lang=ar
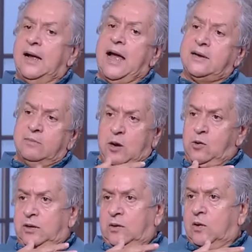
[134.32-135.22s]
انا
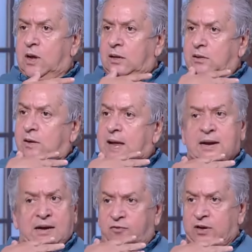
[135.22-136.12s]
بقول لك توقعاتي
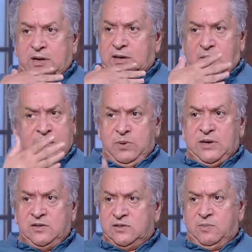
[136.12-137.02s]
انا على فكره انا بحب
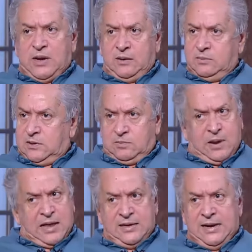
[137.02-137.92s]
نادي الزمالك
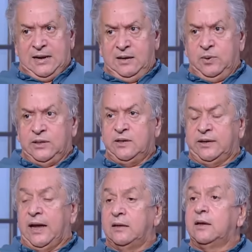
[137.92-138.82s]
بعد الاهلي بكتير
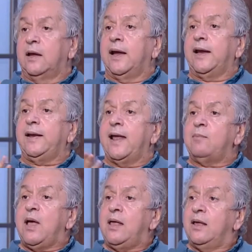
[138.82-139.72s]
يعني
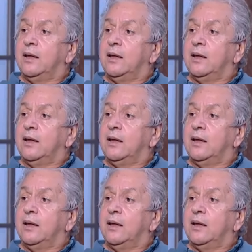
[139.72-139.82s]
انما